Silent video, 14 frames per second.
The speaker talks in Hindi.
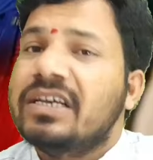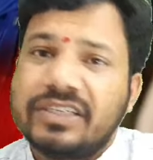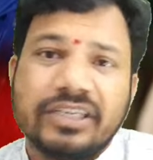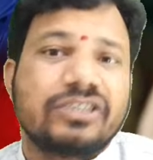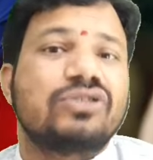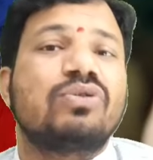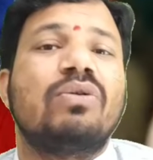
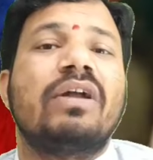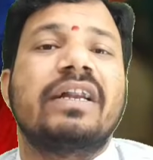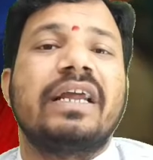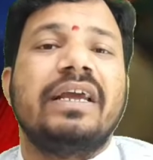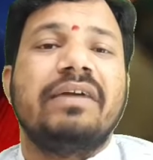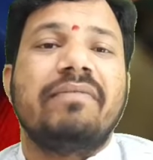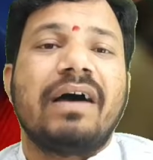सिक्स तो
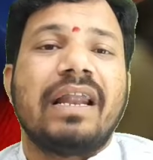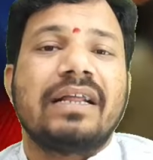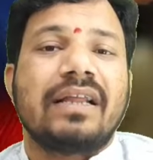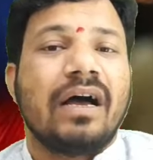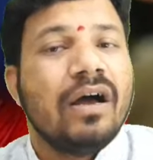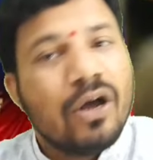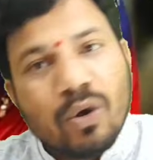लगने ही वाला
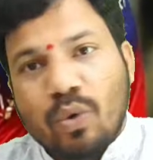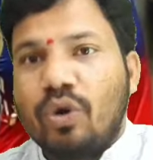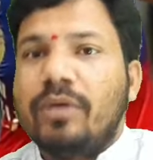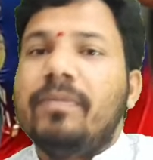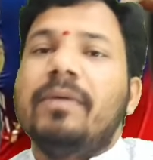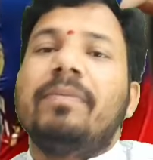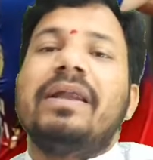था
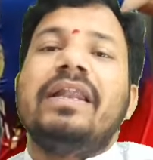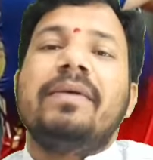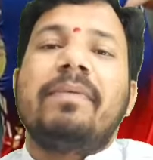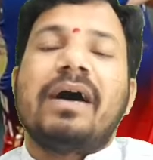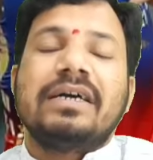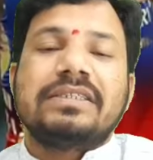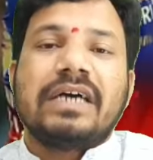कोई भी
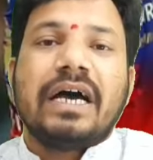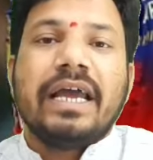बल्लेबाज